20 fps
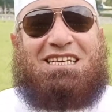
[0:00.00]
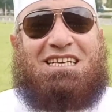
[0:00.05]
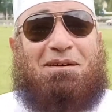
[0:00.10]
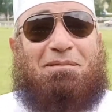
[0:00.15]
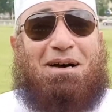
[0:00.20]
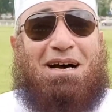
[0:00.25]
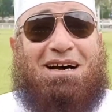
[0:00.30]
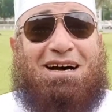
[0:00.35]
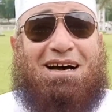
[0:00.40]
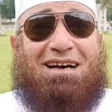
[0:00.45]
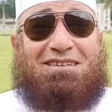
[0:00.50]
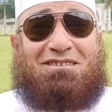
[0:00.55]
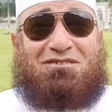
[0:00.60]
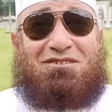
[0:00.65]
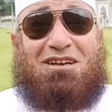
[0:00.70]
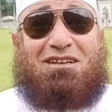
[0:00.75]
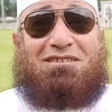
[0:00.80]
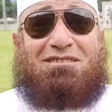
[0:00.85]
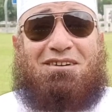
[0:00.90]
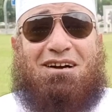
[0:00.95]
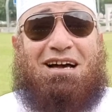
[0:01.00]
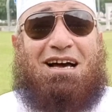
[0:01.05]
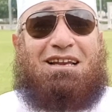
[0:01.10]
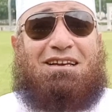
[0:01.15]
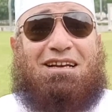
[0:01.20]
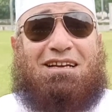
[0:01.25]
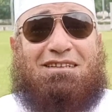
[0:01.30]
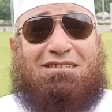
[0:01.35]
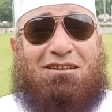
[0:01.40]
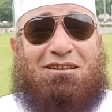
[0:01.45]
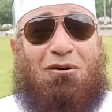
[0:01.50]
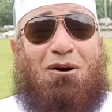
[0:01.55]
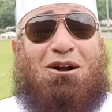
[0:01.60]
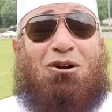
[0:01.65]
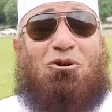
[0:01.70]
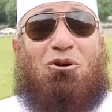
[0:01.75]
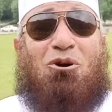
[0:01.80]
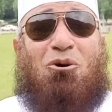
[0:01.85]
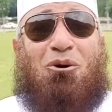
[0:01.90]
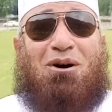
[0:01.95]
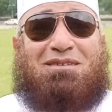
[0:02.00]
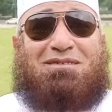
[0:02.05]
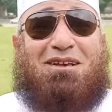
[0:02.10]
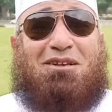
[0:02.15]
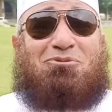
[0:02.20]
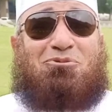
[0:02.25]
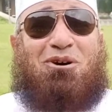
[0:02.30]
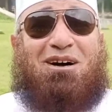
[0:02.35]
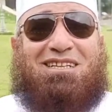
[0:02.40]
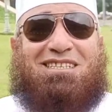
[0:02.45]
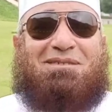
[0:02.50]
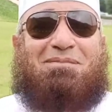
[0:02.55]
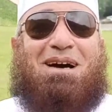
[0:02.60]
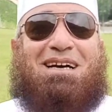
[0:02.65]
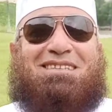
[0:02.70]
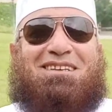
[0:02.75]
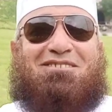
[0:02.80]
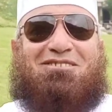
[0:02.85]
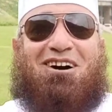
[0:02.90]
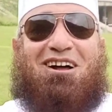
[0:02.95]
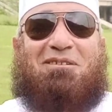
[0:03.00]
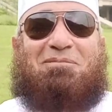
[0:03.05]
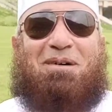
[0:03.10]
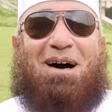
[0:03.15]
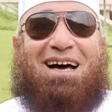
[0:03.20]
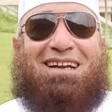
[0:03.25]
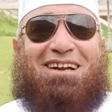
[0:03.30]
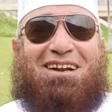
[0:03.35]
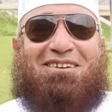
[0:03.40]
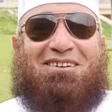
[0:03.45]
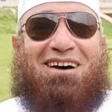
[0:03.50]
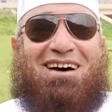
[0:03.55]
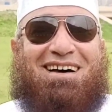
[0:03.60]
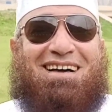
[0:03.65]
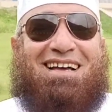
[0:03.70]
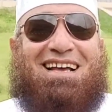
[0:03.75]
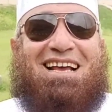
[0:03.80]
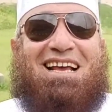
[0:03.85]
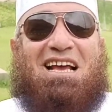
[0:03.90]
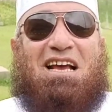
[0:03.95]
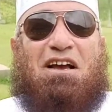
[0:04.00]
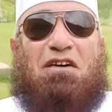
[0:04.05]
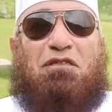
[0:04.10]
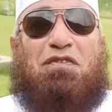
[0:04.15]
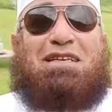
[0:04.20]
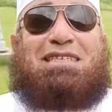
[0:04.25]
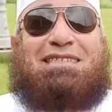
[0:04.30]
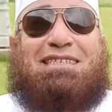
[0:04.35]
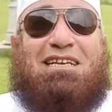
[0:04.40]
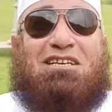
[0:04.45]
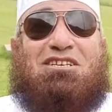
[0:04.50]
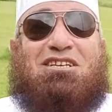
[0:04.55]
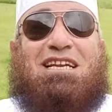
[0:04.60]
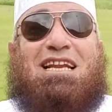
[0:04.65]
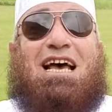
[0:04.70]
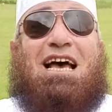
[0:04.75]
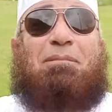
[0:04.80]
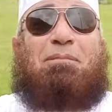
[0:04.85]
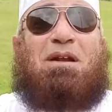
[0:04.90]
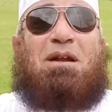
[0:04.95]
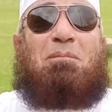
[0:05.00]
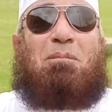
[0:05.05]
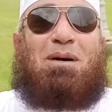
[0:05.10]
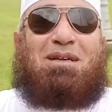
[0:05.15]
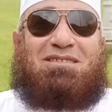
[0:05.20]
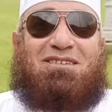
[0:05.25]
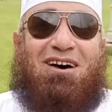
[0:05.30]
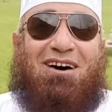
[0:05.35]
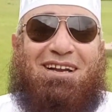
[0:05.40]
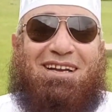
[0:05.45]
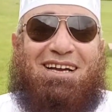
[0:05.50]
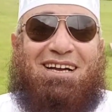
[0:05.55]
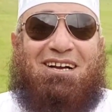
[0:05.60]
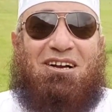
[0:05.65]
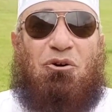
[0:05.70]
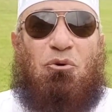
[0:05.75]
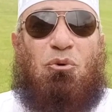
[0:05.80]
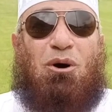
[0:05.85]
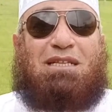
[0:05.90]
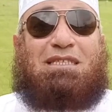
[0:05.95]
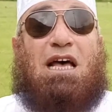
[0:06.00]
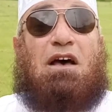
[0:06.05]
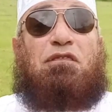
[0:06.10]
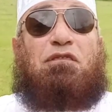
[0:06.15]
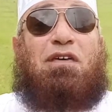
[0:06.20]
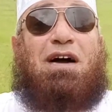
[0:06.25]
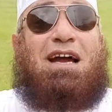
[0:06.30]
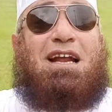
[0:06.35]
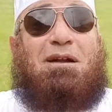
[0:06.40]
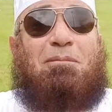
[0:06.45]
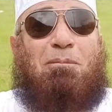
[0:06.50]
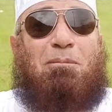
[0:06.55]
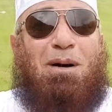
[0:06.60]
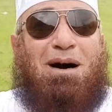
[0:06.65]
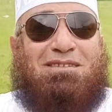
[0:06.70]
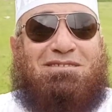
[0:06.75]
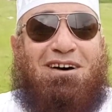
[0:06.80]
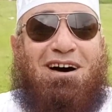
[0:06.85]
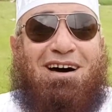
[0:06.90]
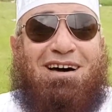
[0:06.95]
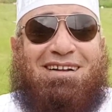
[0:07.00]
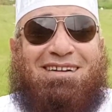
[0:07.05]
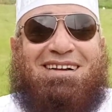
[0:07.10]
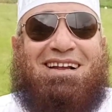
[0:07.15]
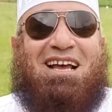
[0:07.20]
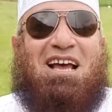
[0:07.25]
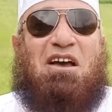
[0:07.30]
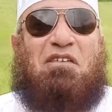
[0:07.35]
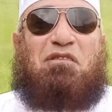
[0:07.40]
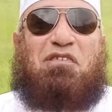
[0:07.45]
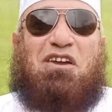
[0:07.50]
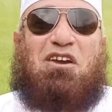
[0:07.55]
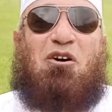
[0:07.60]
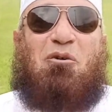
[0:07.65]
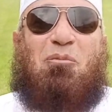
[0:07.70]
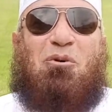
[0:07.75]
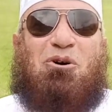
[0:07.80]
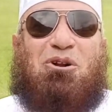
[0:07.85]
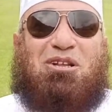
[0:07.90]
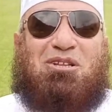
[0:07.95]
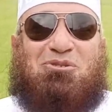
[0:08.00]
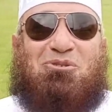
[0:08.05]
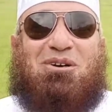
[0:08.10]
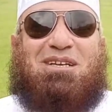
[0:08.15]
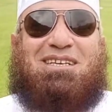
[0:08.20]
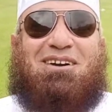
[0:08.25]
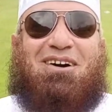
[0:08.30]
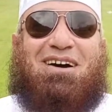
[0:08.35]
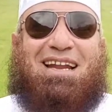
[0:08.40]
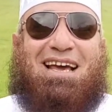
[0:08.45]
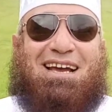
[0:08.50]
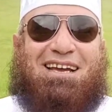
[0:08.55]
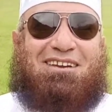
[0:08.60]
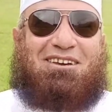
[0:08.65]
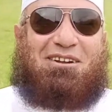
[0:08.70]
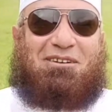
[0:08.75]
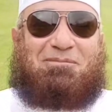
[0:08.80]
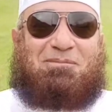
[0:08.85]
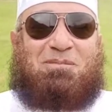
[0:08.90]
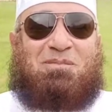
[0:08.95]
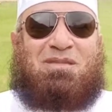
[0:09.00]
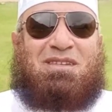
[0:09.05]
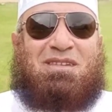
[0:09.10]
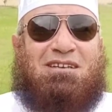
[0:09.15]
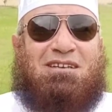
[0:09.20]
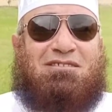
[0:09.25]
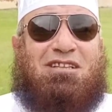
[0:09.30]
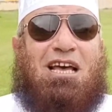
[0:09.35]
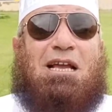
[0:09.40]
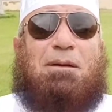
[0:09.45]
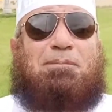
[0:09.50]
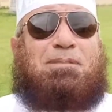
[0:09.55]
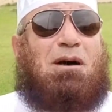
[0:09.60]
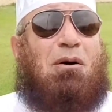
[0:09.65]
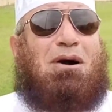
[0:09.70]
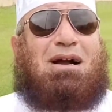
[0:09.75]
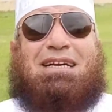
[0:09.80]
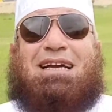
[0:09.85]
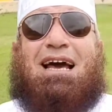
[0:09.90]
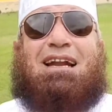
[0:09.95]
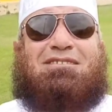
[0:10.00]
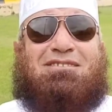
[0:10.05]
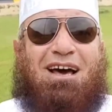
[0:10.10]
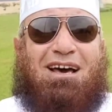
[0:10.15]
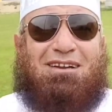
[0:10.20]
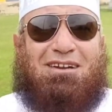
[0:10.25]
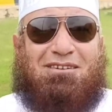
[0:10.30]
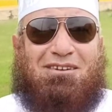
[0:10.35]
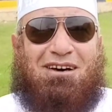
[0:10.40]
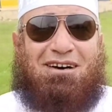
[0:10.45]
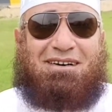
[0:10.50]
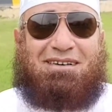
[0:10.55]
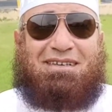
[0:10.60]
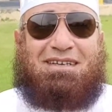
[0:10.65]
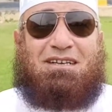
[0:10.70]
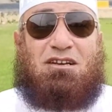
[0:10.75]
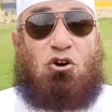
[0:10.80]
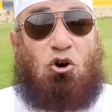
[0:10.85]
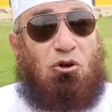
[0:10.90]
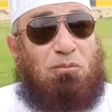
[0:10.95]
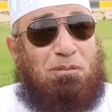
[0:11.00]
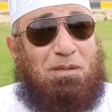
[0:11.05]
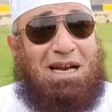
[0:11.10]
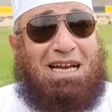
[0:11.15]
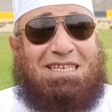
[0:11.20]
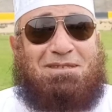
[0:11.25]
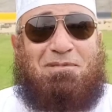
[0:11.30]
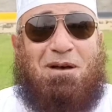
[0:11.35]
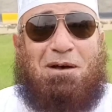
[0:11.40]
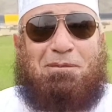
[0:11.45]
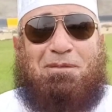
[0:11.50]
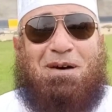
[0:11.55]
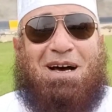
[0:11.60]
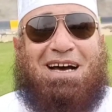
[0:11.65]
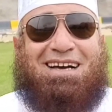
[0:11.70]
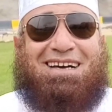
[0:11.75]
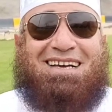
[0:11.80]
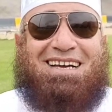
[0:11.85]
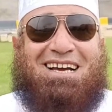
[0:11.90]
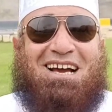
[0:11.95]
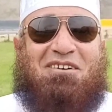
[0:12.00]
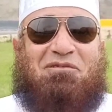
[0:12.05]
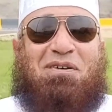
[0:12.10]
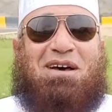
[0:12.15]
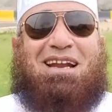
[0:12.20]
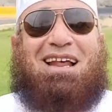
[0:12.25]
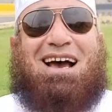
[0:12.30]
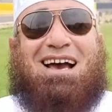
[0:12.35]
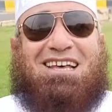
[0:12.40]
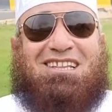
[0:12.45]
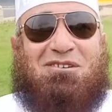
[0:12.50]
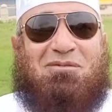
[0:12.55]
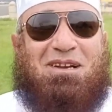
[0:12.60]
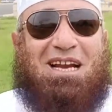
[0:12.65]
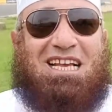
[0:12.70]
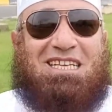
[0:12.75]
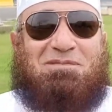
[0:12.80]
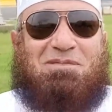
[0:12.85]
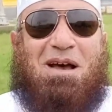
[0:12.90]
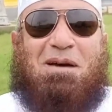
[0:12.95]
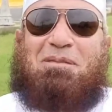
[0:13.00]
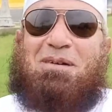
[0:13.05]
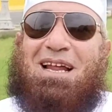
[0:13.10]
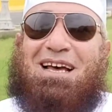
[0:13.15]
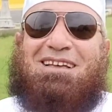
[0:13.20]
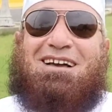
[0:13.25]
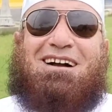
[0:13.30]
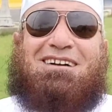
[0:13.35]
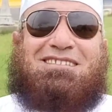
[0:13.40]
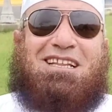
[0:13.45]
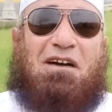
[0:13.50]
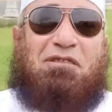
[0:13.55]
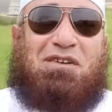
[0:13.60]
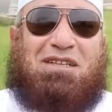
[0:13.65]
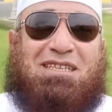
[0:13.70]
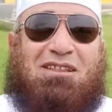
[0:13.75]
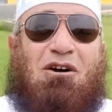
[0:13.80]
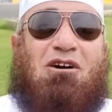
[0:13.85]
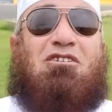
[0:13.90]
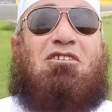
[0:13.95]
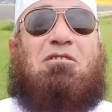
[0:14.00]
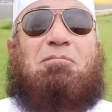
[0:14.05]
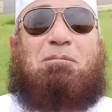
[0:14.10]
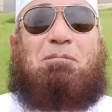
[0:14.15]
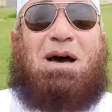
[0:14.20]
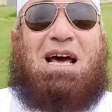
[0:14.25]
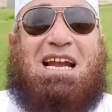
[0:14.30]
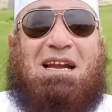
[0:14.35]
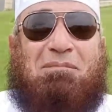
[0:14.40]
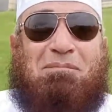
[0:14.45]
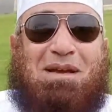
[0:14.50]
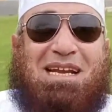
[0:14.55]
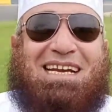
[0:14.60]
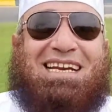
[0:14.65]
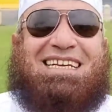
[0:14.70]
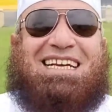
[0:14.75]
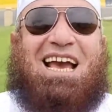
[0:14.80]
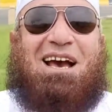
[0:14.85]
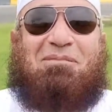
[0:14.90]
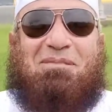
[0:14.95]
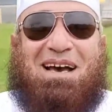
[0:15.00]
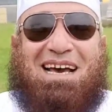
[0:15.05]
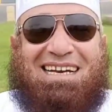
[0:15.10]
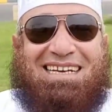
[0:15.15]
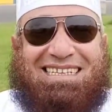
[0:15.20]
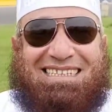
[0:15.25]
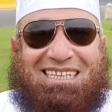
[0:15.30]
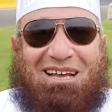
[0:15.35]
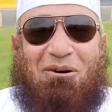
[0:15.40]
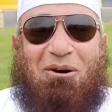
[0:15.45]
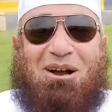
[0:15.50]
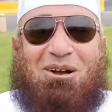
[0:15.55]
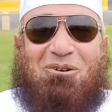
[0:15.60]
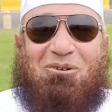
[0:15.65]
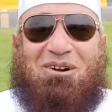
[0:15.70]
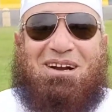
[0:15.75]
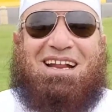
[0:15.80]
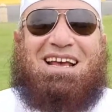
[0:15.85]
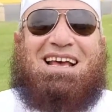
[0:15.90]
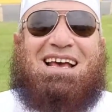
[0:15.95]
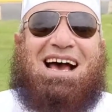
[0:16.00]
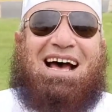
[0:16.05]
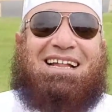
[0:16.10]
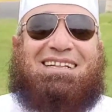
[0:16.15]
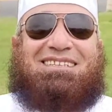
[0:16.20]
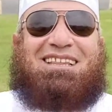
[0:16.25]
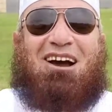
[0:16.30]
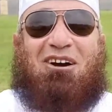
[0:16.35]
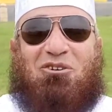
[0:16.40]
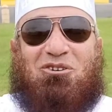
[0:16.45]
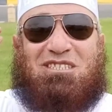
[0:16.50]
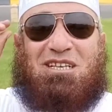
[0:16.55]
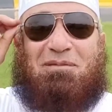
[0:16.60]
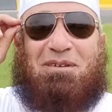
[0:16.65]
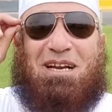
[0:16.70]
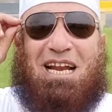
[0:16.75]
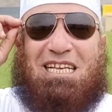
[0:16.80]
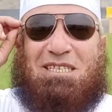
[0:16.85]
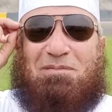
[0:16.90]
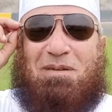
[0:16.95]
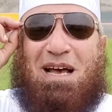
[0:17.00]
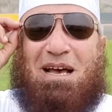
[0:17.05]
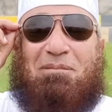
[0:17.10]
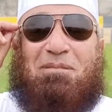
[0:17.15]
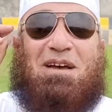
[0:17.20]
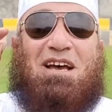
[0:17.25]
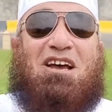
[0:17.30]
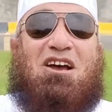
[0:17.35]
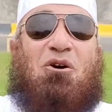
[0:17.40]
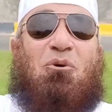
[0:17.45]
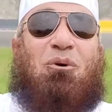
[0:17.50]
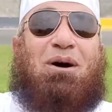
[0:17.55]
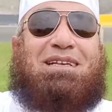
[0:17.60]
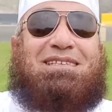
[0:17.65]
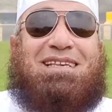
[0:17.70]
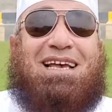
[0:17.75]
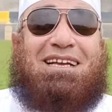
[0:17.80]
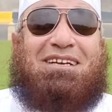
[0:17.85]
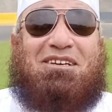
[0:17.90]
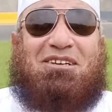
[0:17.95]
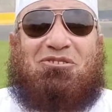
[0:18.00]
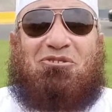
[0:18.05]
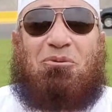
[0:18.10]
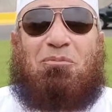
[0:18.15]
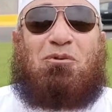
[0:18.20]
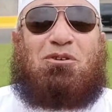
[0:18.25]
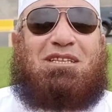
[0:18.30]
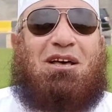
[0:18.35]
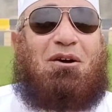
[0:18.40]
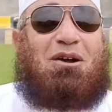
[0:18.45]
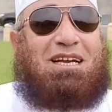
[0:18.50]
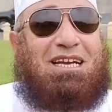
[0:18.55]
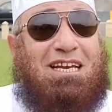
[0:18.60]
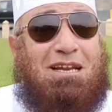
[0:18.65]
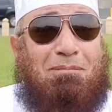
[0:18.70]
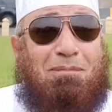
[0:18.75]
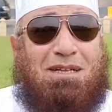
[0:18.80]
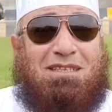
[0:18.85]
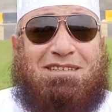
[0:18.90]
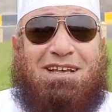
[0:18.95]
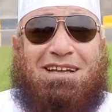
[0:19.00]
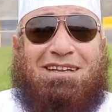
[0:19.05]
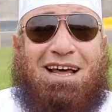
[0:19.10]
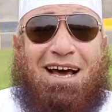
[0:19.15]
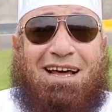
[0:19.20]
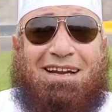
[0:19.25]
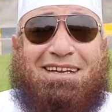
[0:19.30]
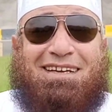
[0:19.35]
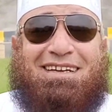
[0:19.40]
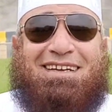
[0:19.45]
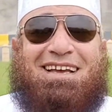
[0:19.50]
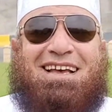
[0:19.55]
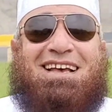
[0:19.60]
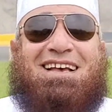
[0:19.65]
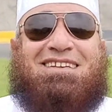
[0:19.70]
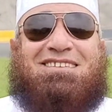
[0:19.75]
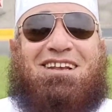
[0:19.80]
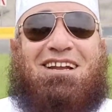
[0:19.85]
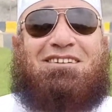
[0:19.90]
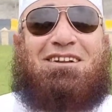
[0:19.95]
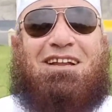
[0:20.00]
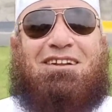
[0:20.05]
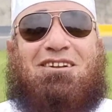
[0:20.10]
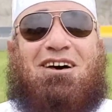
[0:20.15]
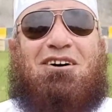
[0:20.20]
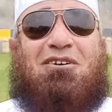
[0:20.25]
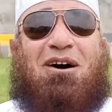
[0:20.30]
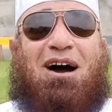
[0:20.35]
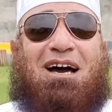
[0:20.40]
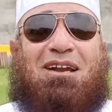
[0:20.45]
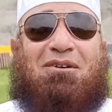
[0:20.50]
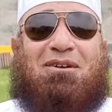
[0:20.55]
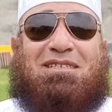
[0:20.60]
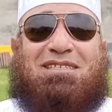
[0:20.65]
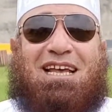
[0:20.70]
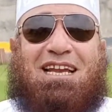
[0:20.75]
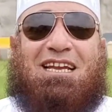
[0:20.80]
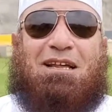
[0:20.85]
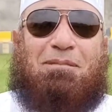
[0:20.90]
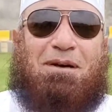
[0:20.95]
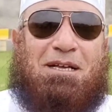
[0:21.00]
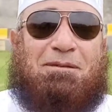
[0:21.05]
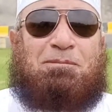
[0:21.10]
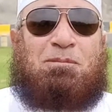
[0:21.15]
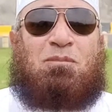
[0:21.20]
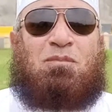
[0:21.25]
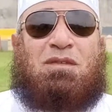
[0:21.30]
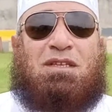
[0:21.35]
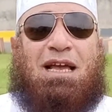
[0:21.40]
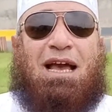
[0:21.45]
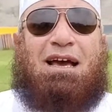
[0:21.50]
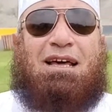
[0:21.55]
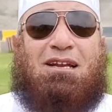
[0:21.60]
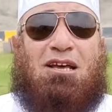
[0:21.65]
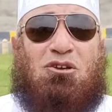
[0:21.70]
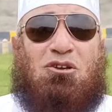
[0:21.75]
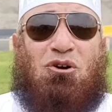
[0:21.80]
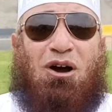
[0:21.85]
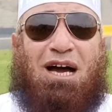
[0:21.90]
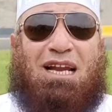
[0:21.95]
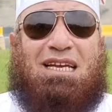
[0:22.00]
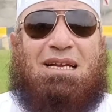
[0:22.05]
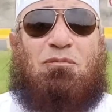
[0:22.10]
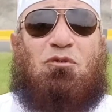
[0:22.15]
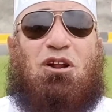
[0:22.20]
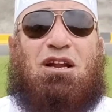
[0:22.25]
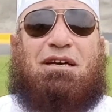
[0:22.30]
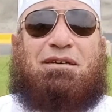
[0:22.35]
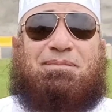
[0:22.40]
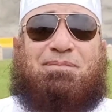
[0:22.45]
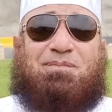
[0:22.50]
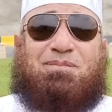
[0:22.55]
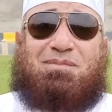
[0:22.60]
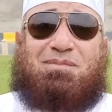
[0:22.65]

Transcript: يبقى الصدق التوكل هو صدق واعتماد القلب على الله في استجلاب المصالح ودفع المضار في أمور الدنيا والآخرة طيب توكلت على الله خد بالأسباب بقى فالأخذ بالأسباب لا يقدح في التوكل بل من كمال التوكل أن تأخذ بالأسباب وسيد المتوكلين ما تصلى عليه صلى الله عليه وسلم كان يعلمنا